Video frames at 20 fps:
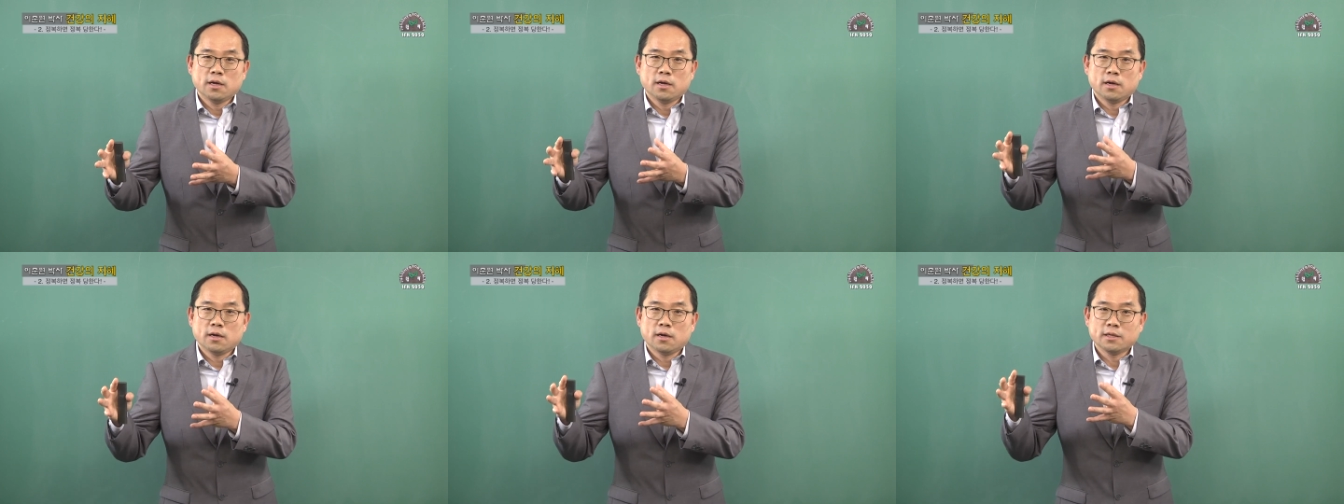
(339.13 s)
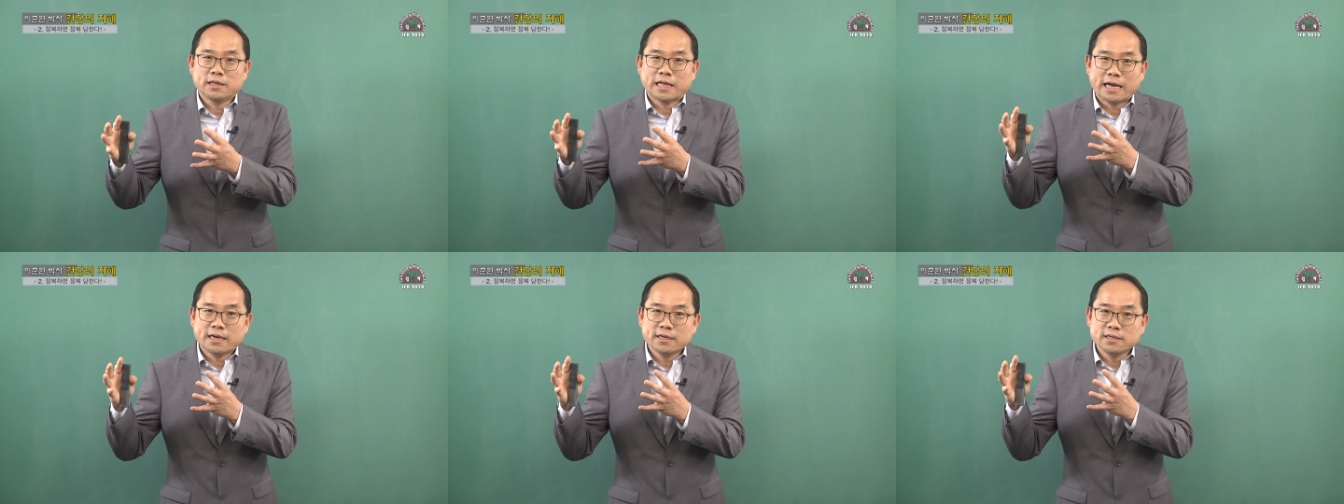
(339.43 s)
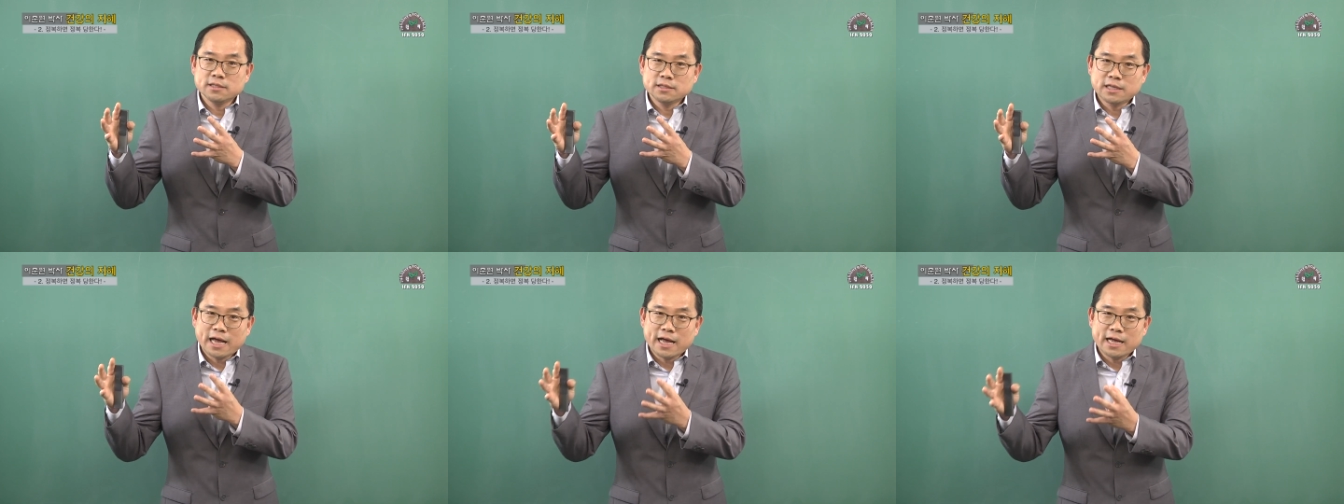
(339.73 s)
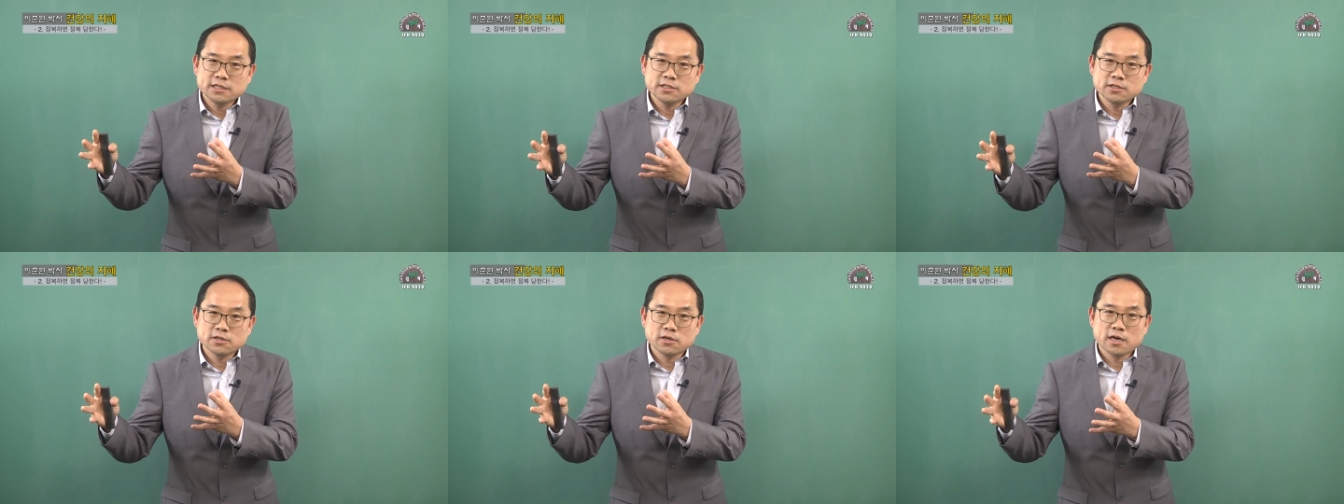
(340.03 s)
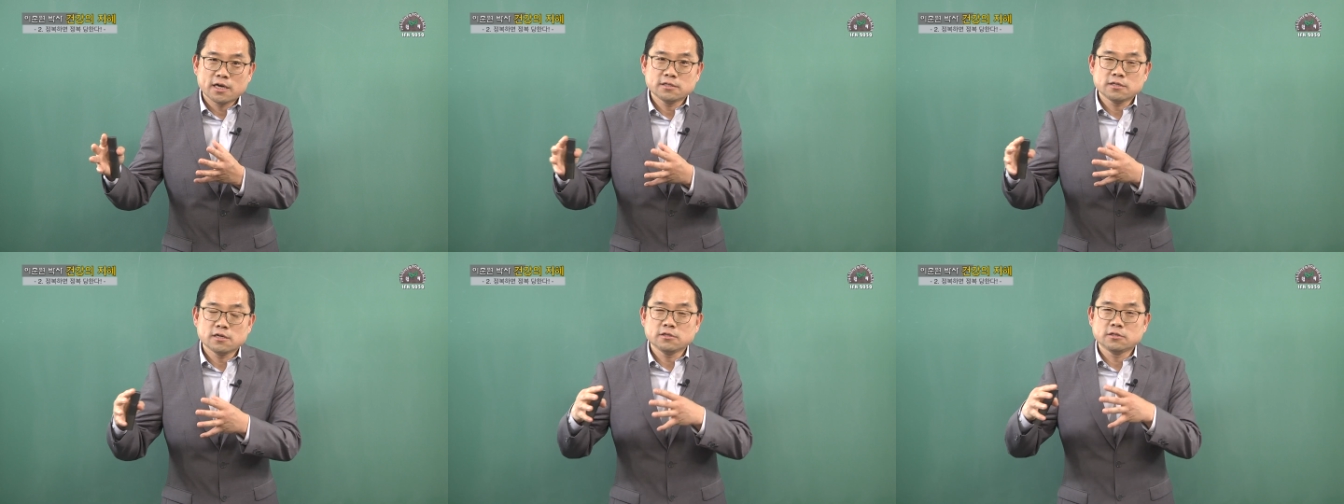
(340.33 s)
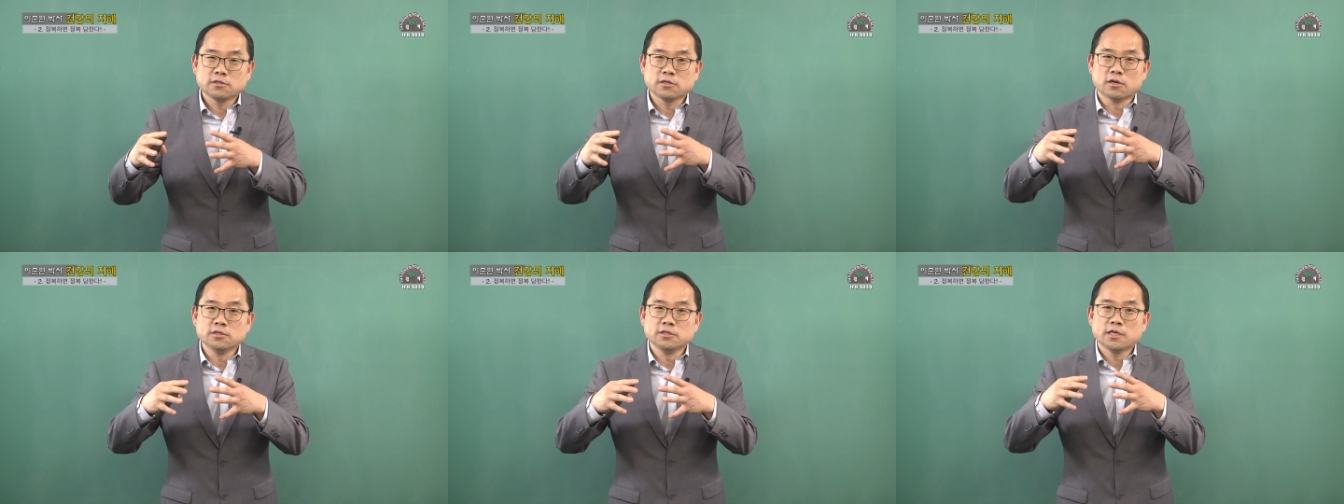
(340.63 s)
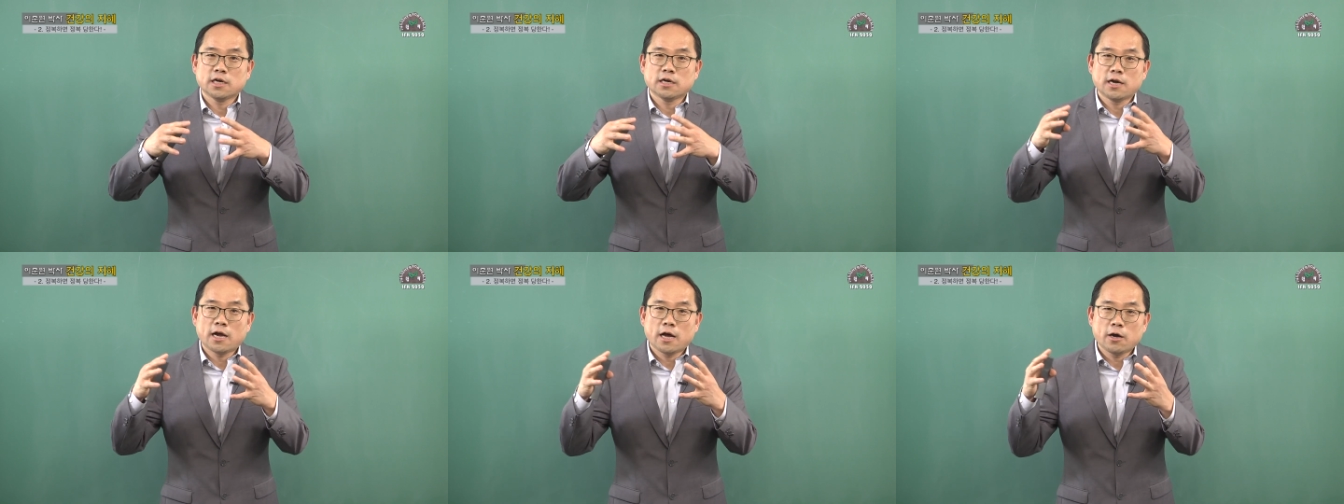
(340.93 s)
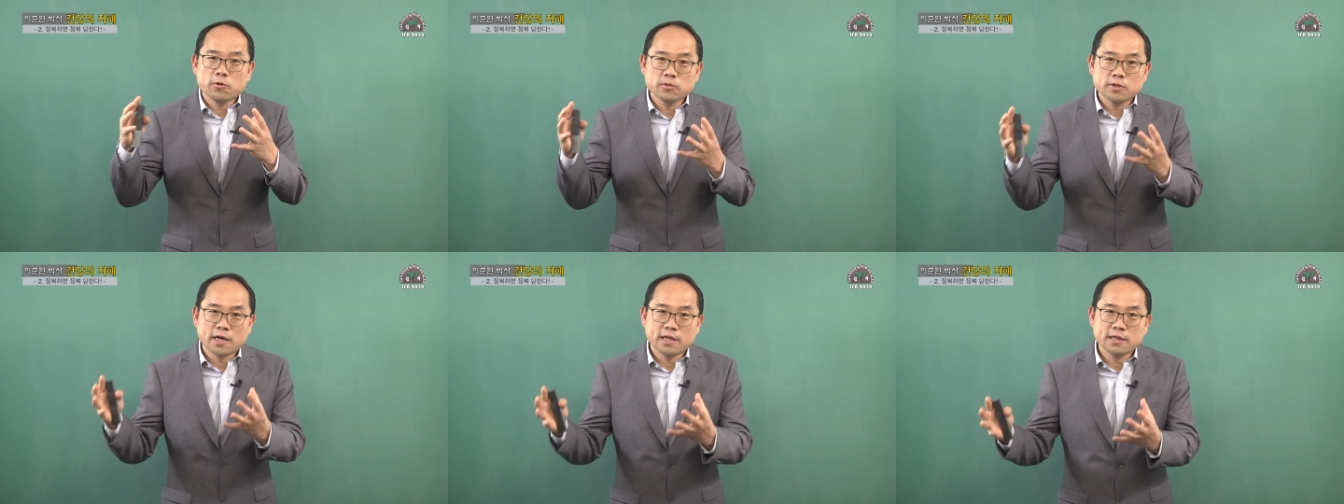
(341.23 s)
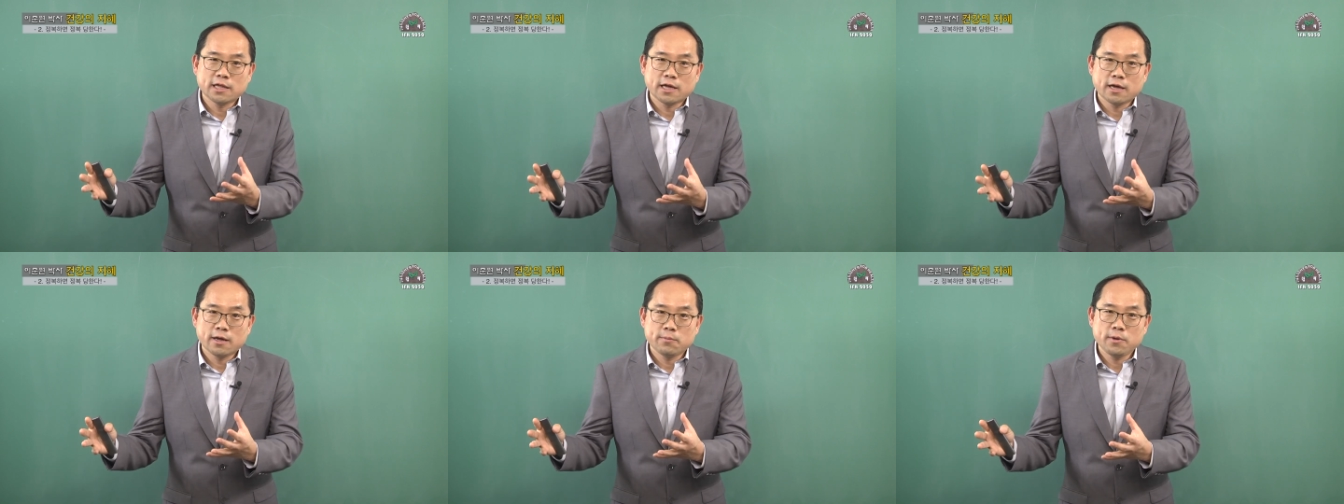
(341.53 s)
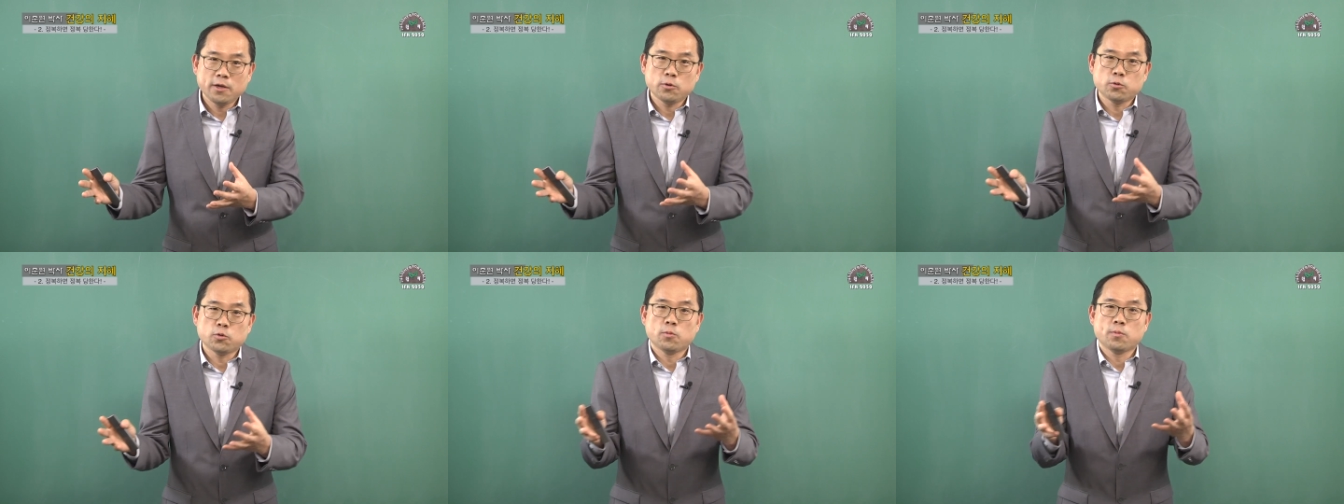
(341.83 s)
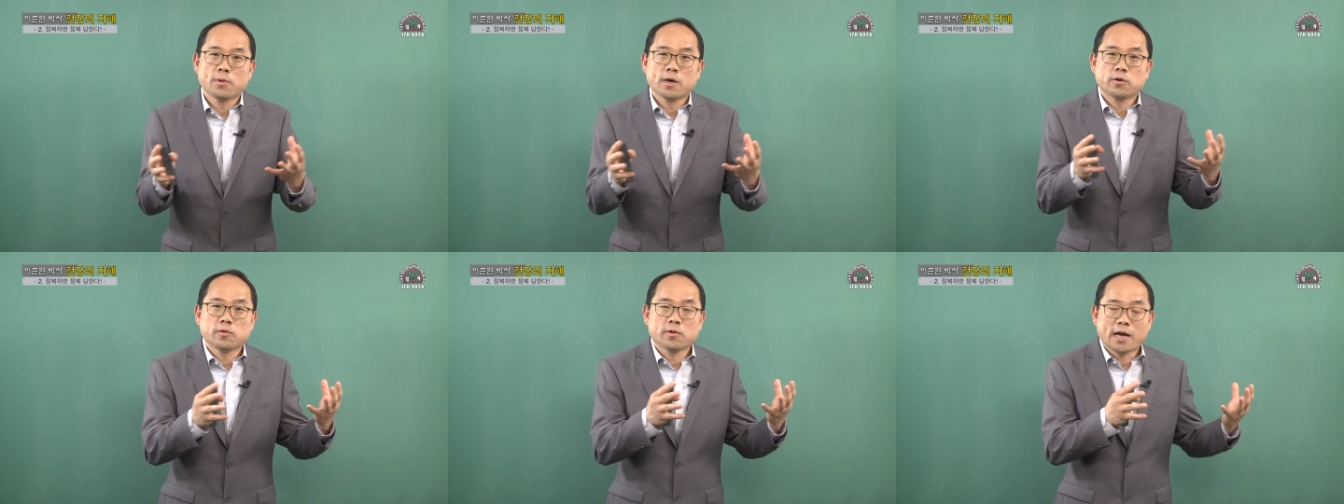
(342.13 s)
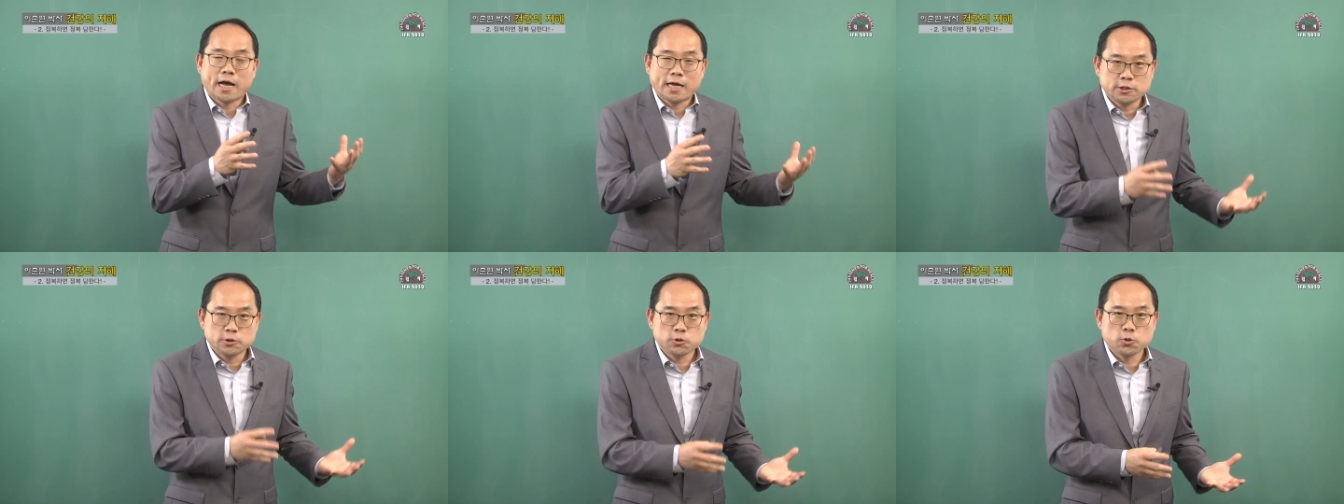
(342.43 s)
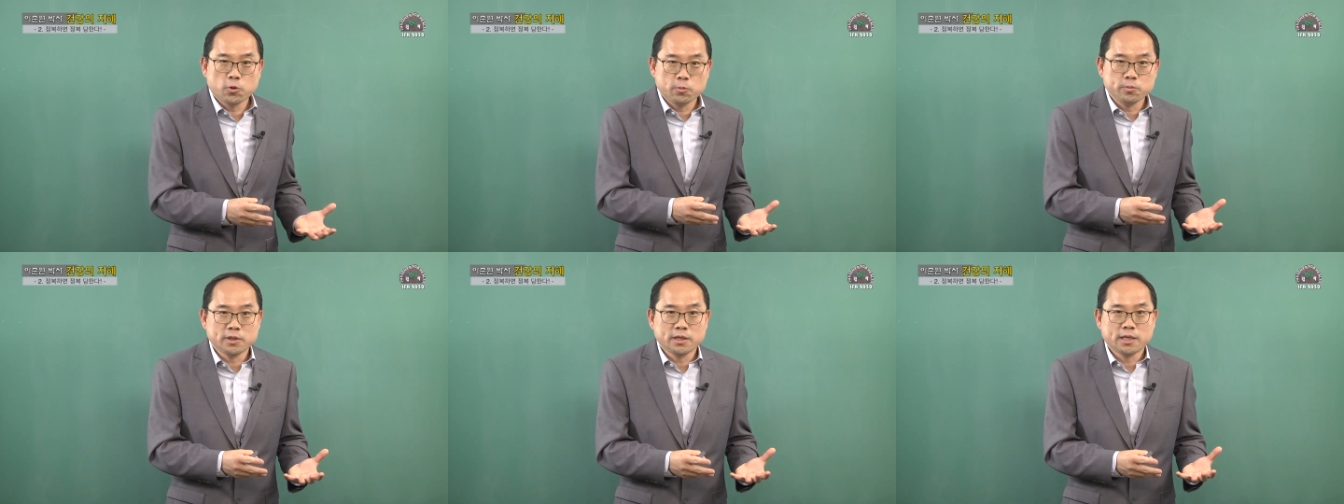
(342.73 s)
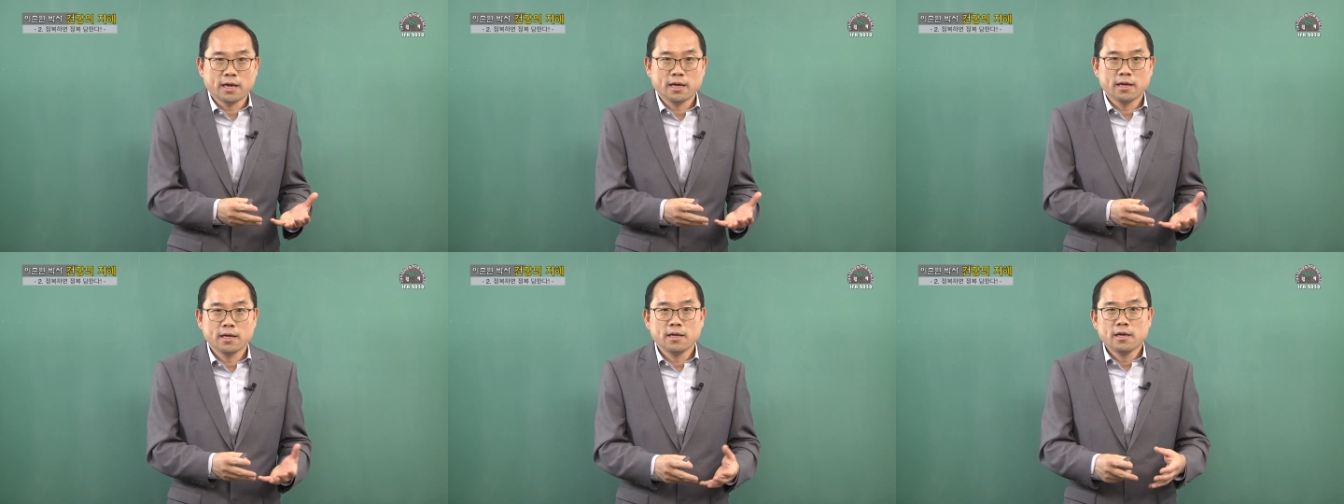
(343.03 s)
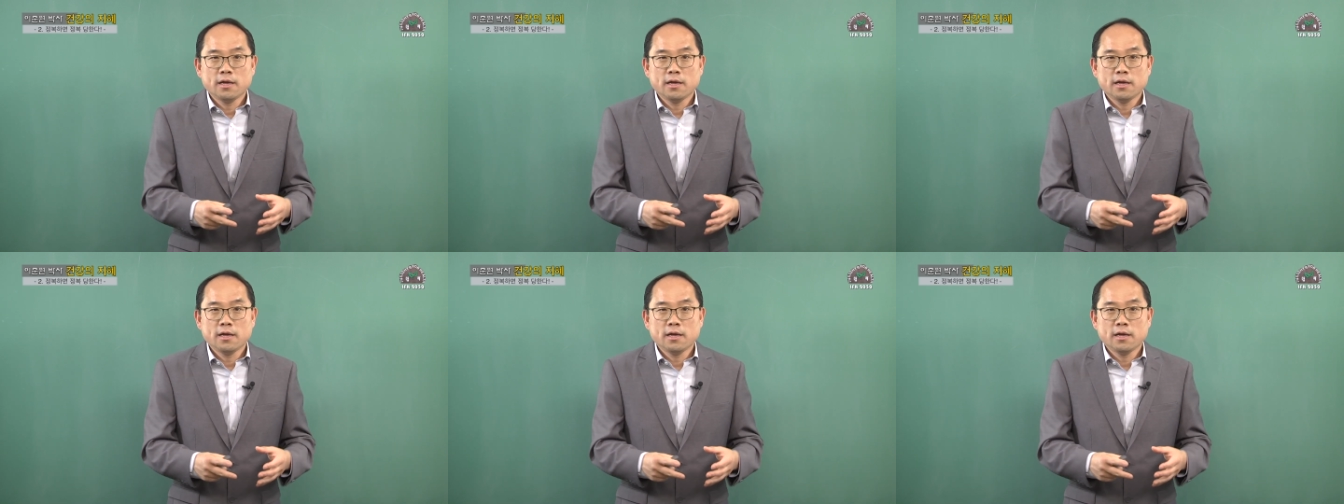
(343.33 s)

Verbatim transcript: 어, 다른 타 지역에서 전쟁을 하고 난 다음에 로마로 가지고 옵니다.